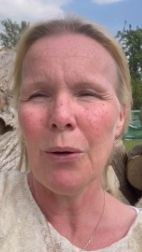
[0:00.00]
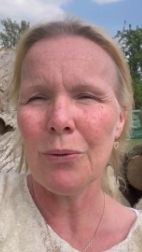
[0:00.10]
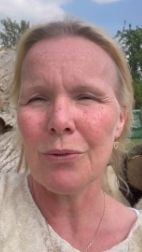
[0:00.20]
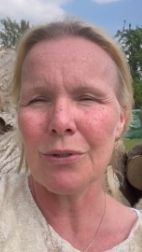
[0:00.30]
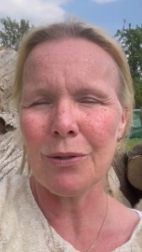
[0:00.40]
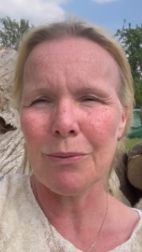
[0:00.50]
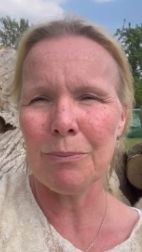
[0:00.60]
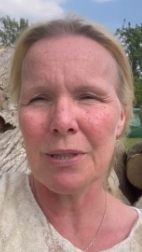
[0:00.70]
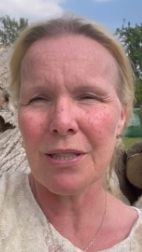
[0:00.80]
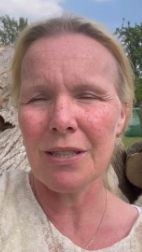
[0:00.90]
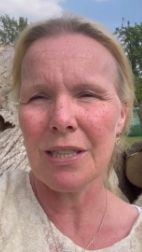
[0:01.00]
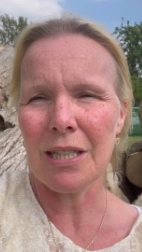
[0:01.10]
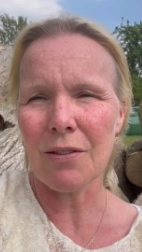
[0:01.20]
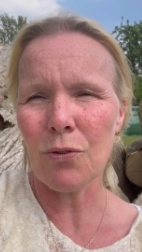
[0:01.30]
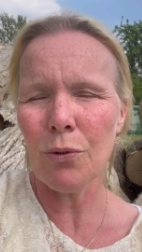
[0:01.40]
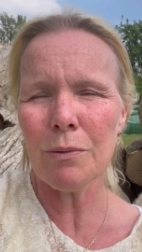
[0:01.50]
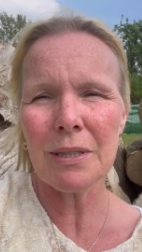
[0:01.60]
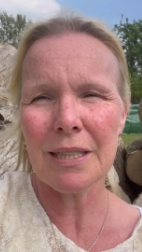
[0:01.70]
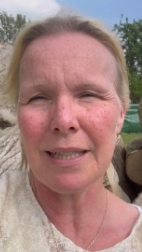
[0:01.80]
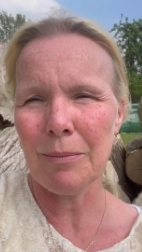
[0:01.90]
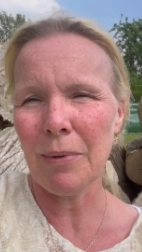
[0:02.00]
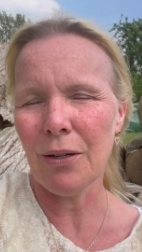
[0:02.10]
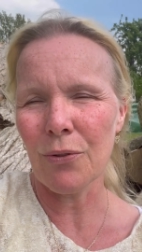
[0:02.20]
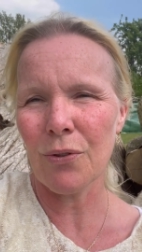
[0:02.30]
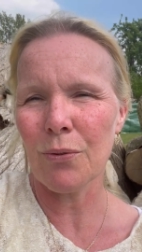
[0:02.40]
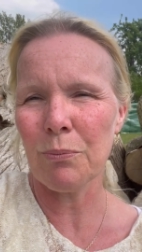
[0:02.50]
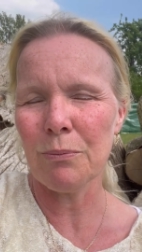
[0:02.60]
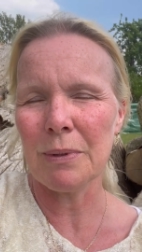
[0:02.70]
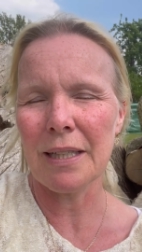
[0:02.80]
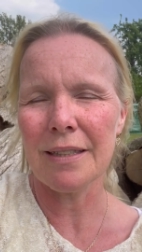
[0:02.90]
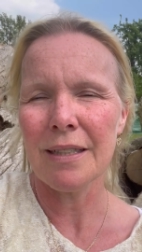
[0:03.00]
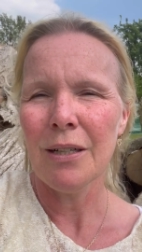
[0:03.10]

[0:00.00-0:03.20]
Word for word: und bitte dich, das unbedingt einmal auszuprobieren.